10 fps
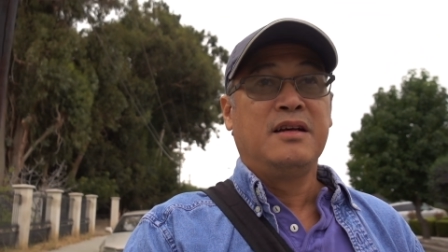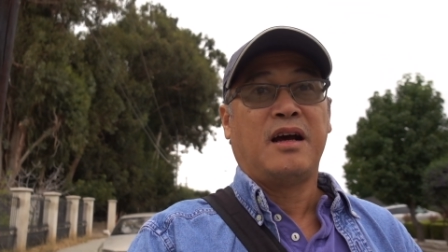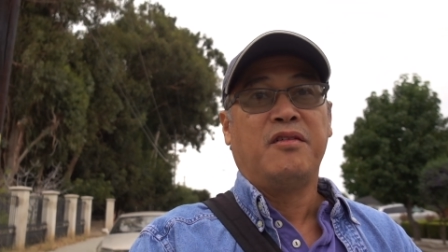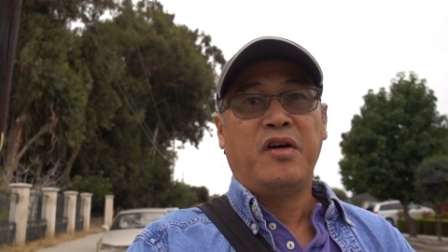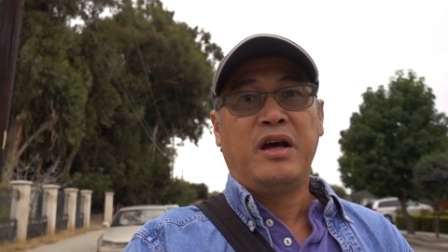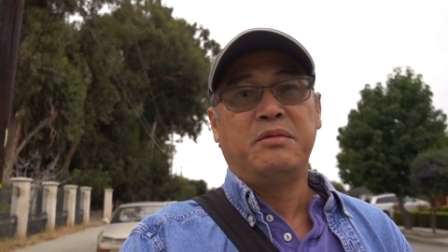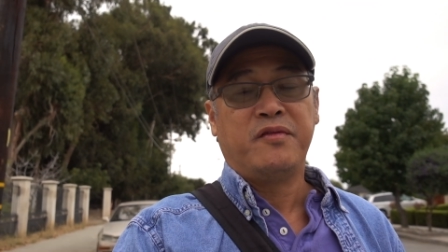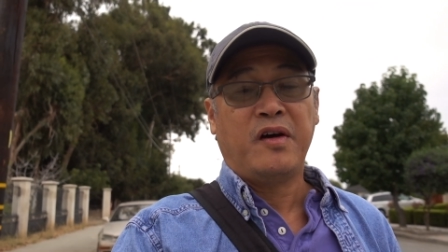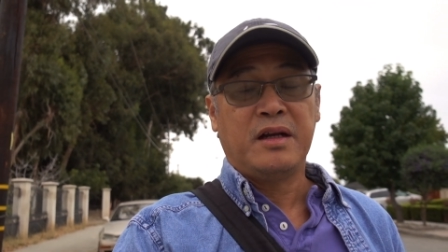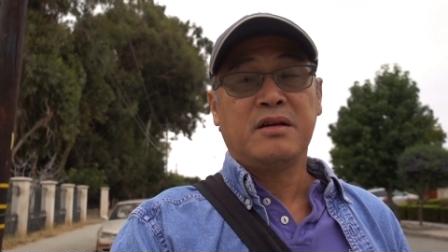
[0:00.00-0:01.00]
cà phê mình
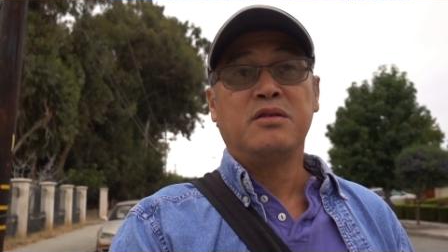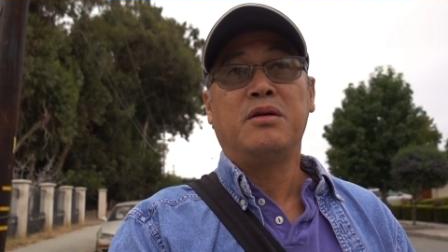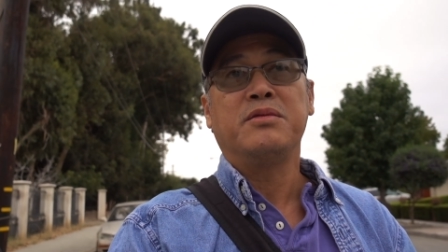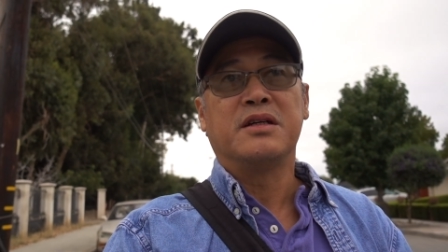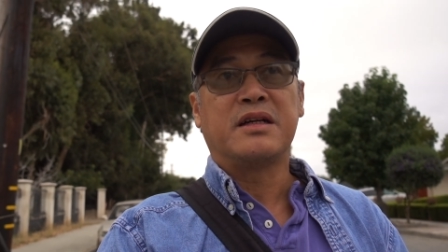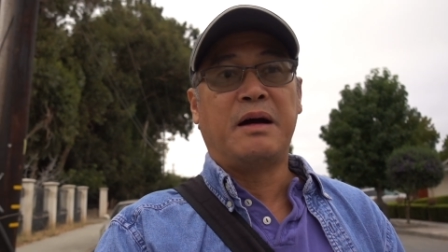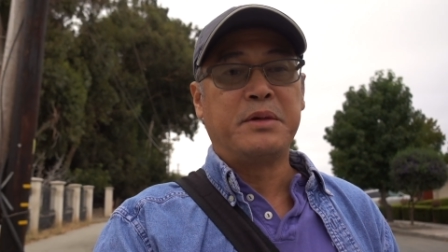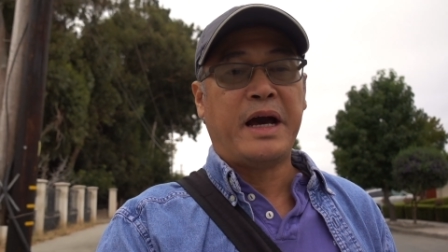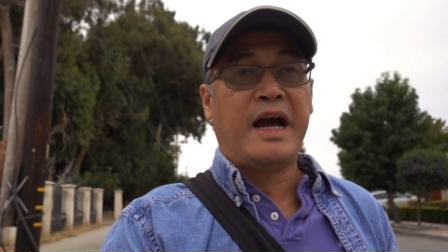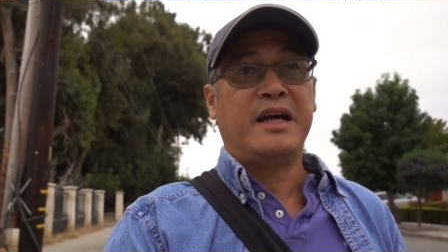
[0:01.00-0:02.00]
pha nó cũng không được
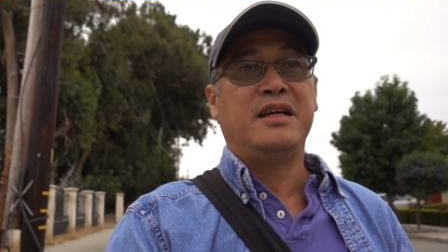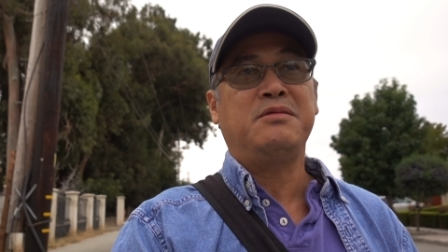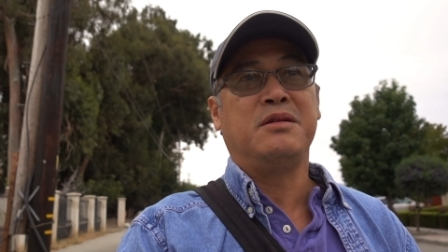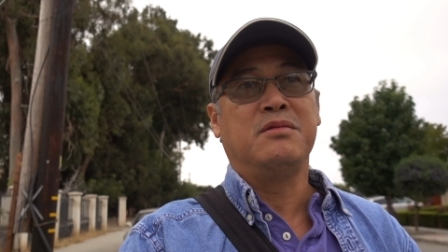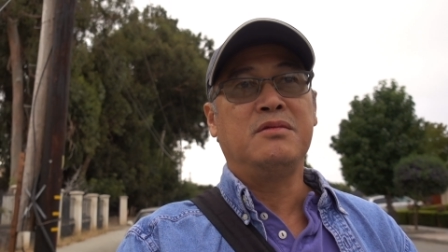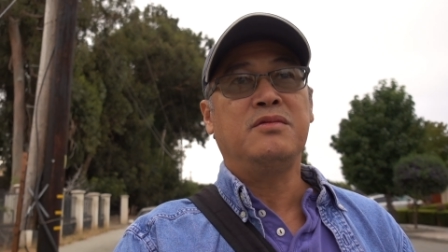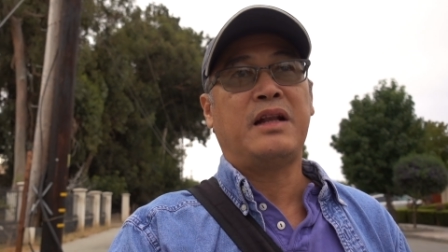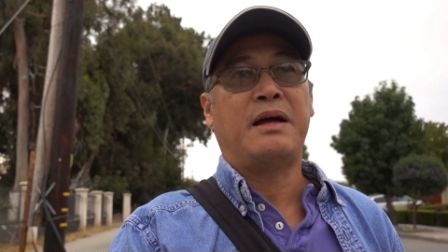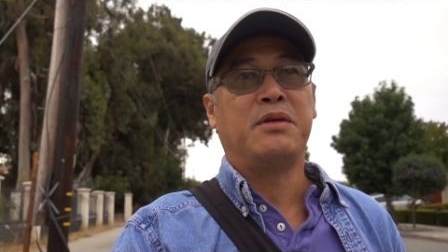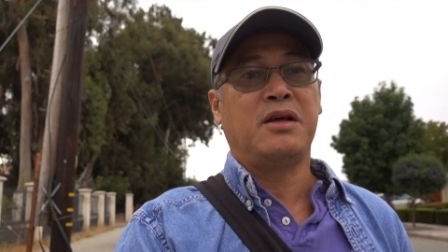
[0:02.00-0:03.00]
đậm đà nữa. Mình muốn
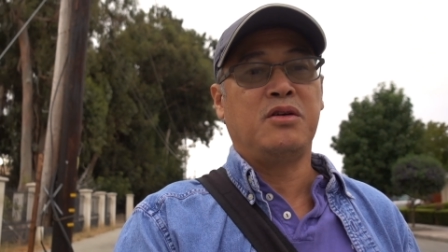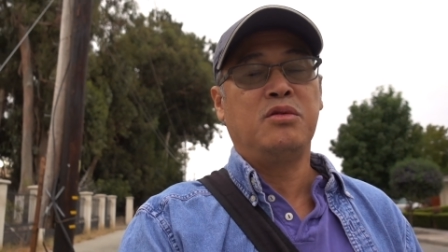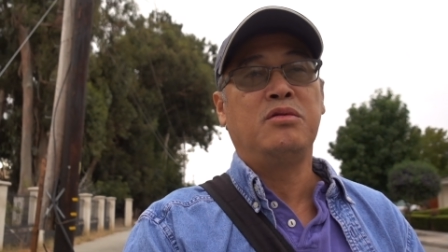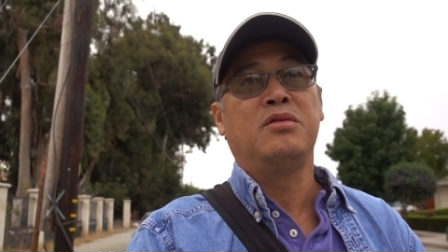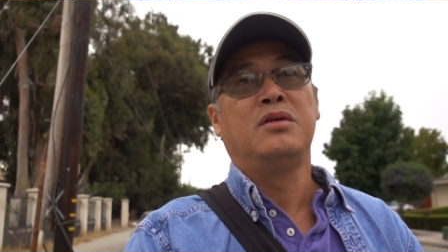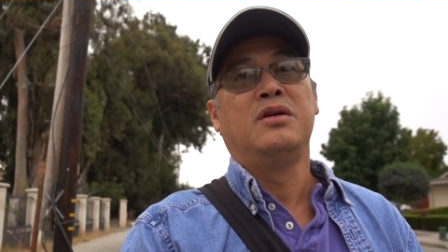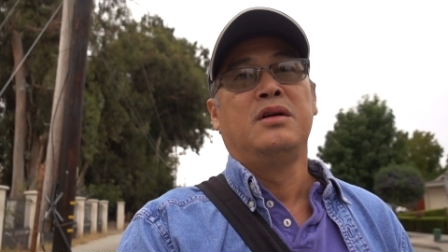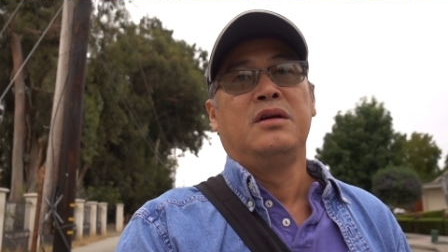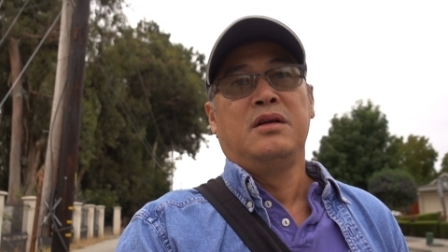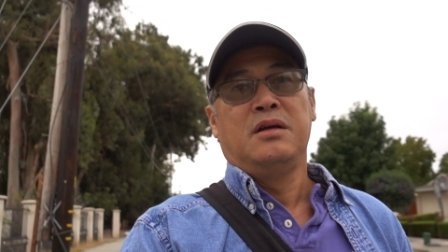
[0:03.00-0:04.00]
làm liều
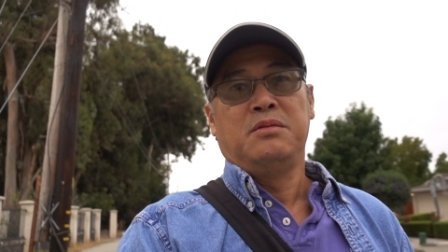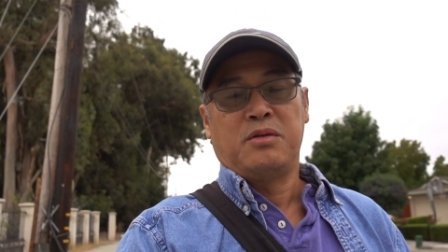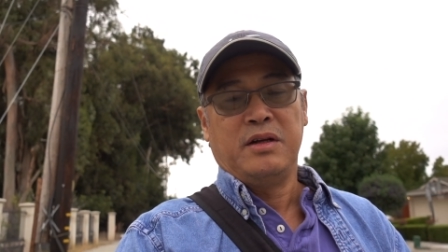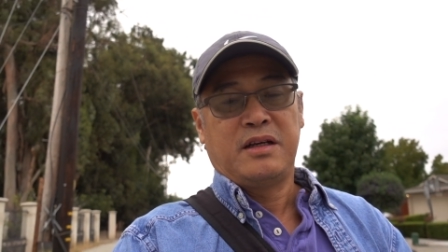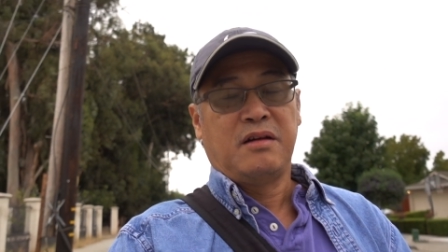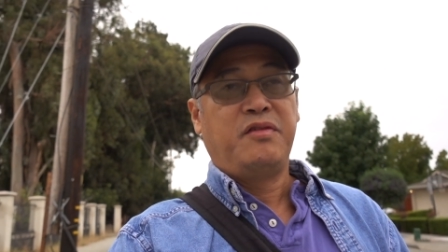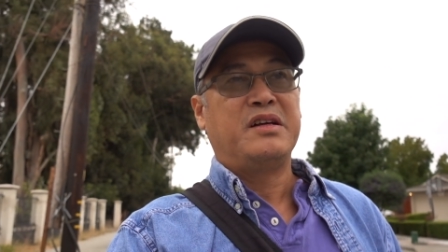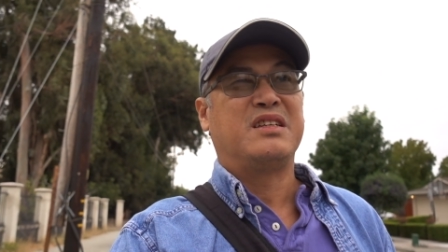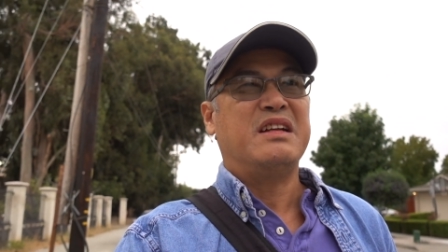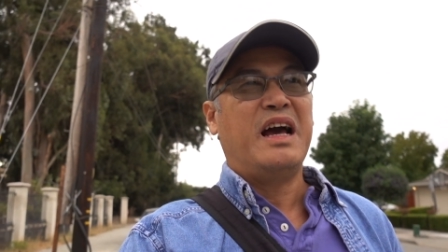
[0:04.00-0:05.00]
một ly cà
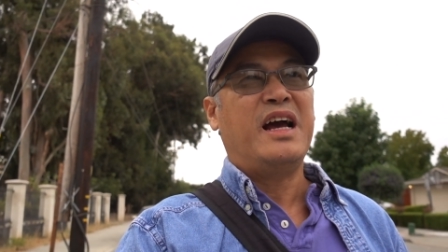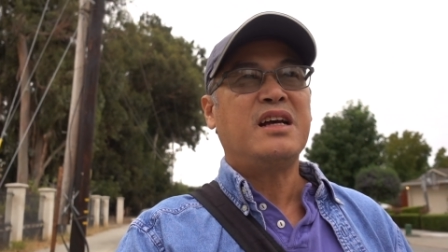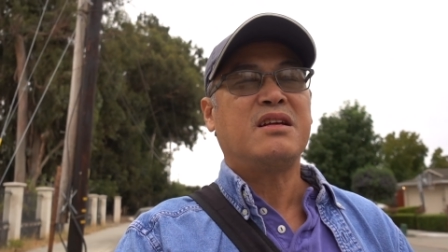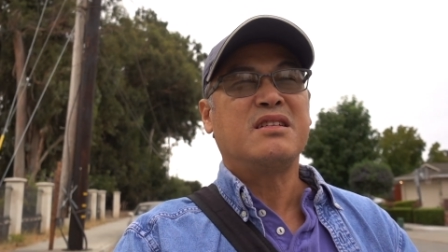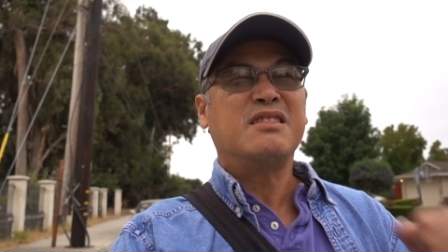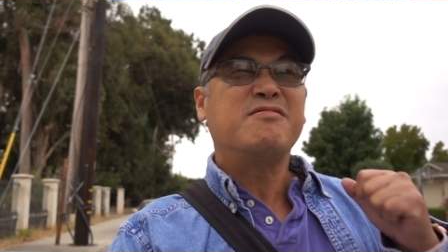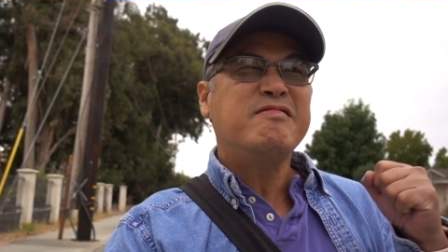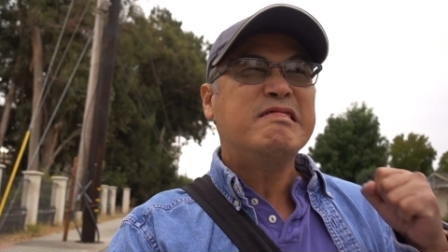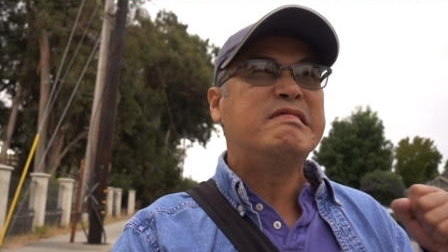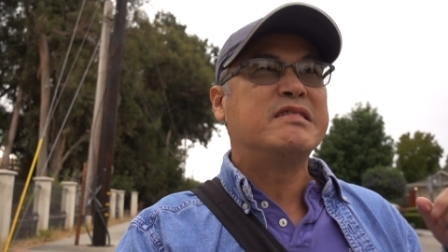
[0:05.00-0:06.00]
phê sữa đá cho
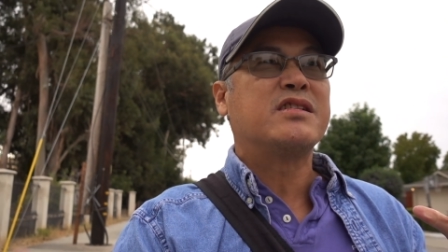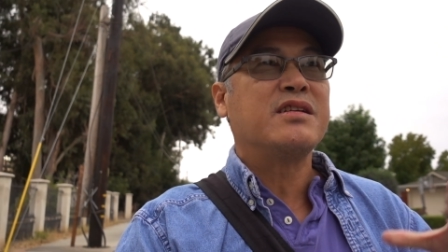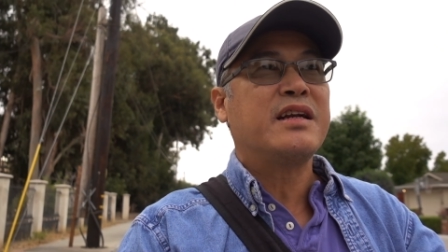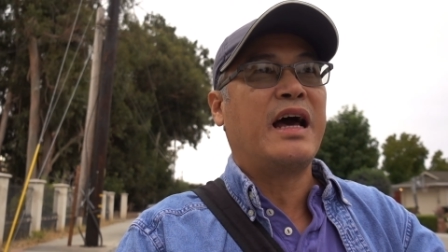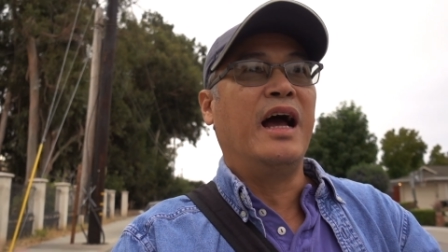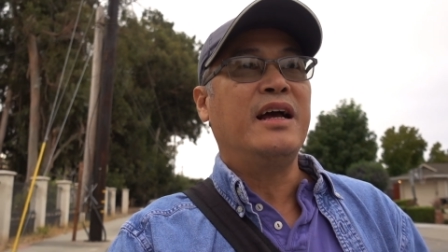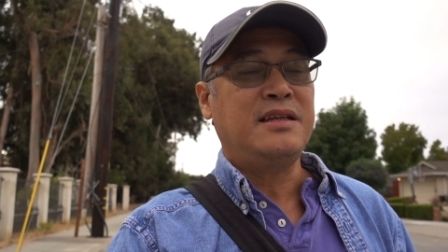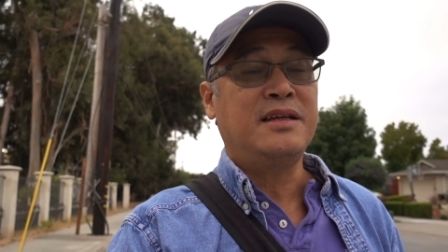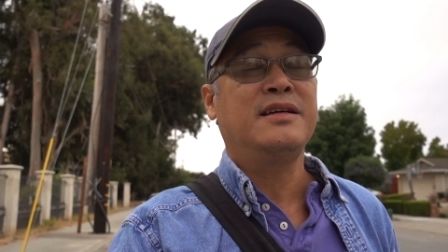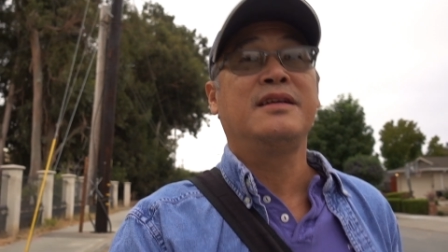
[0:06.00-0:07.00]
nó cho nó đã,